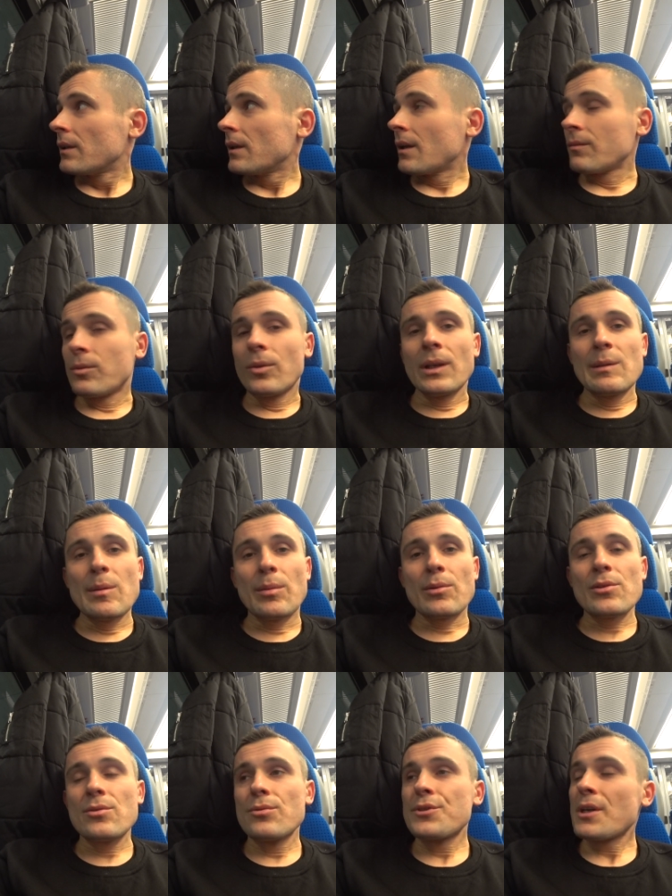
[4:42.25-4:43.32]
A wolę po
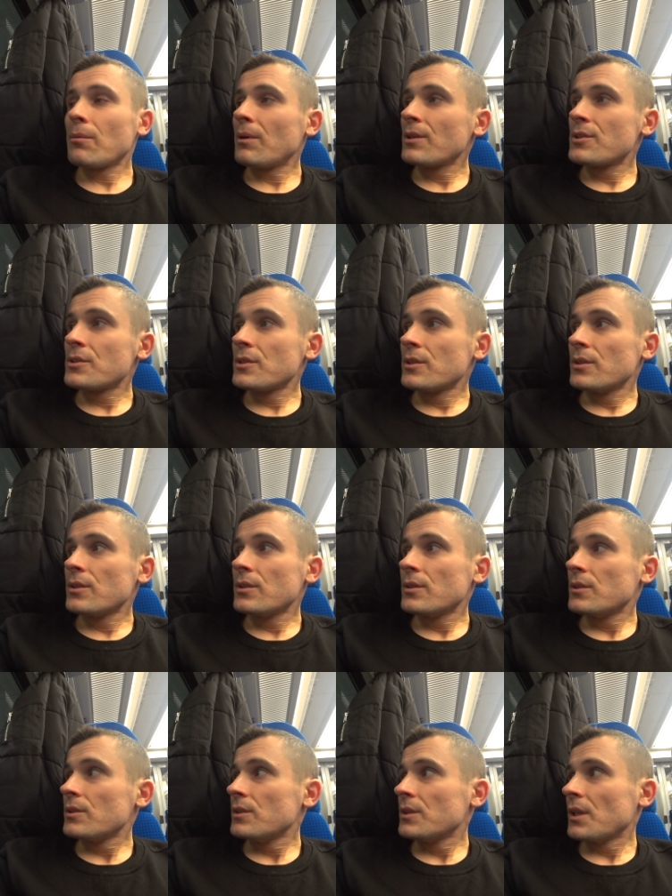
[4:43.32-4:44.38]
prostu działać i,
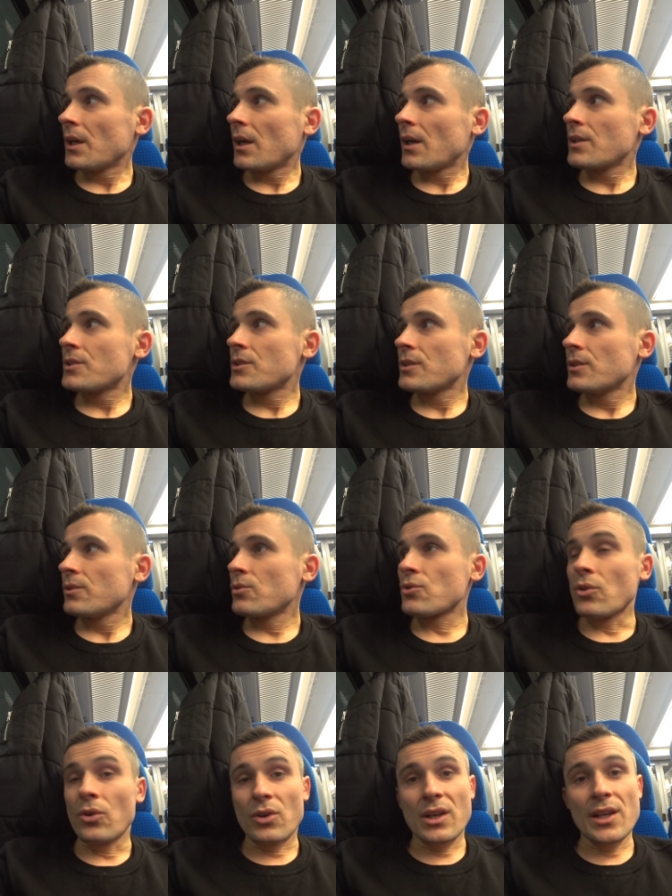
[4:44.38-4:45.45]
i jechać i już
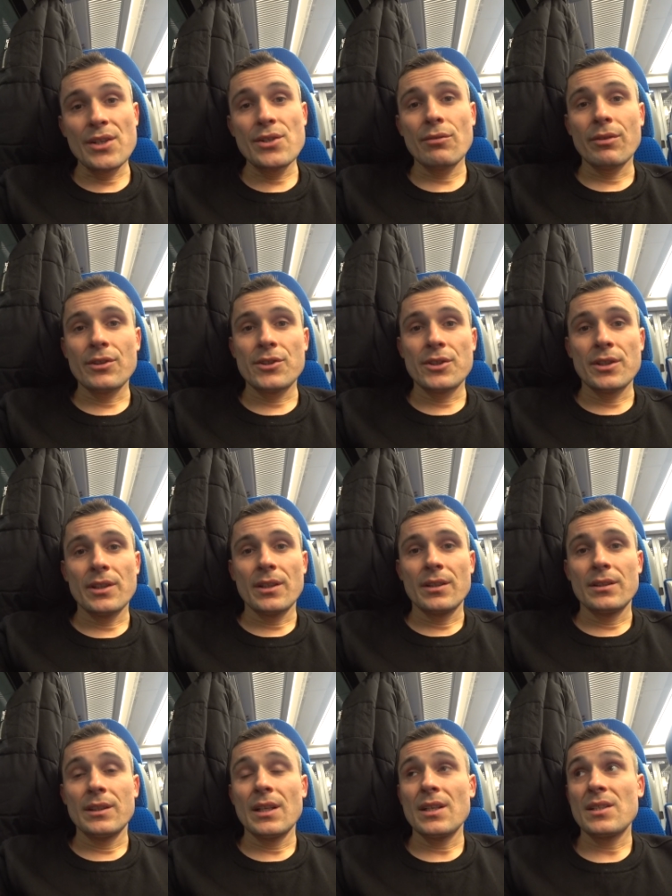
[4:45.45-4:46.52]
organizować się na,
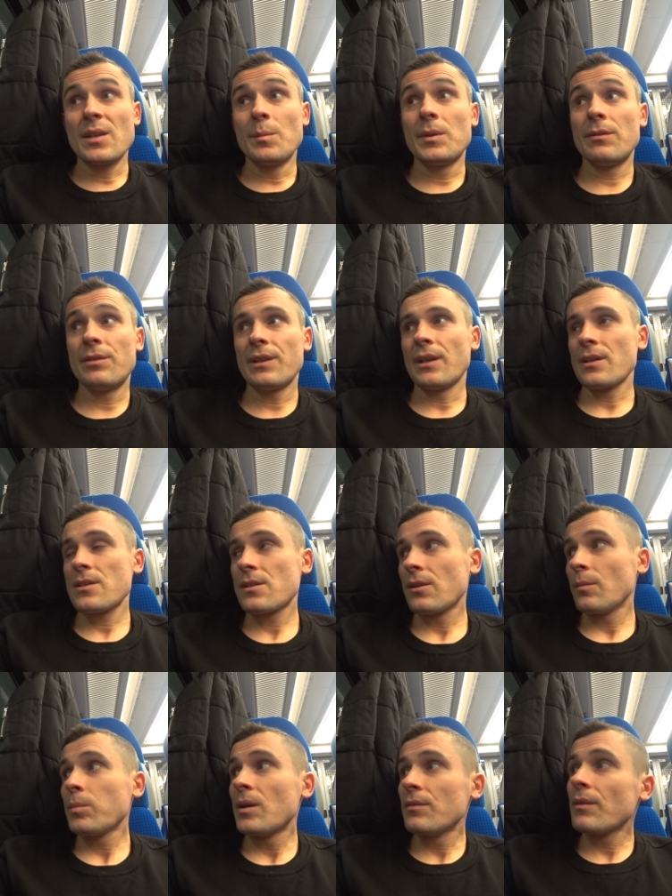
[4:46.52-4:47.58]
na następny wyjazd. A
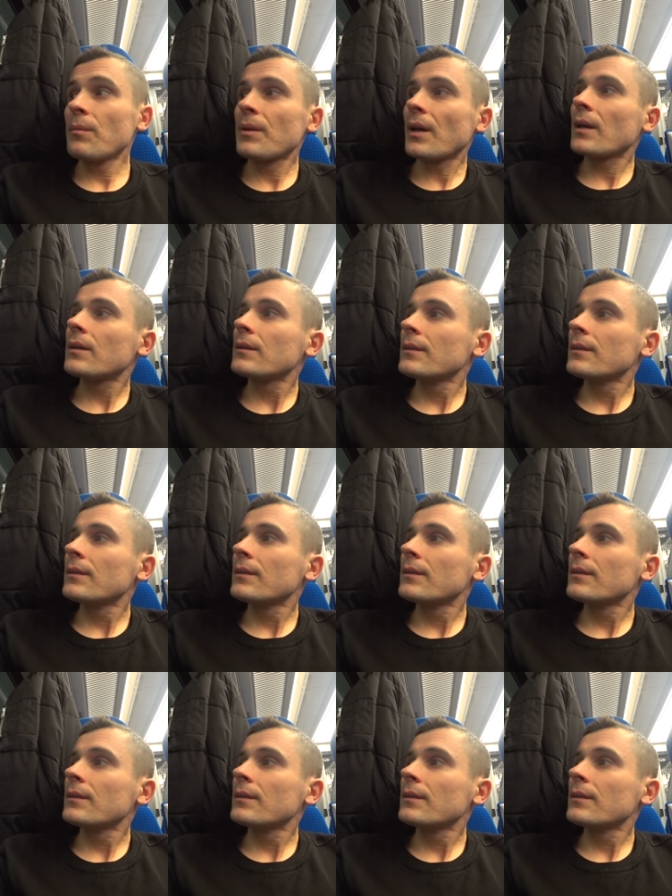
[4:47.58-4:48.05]
powiem Wam tak,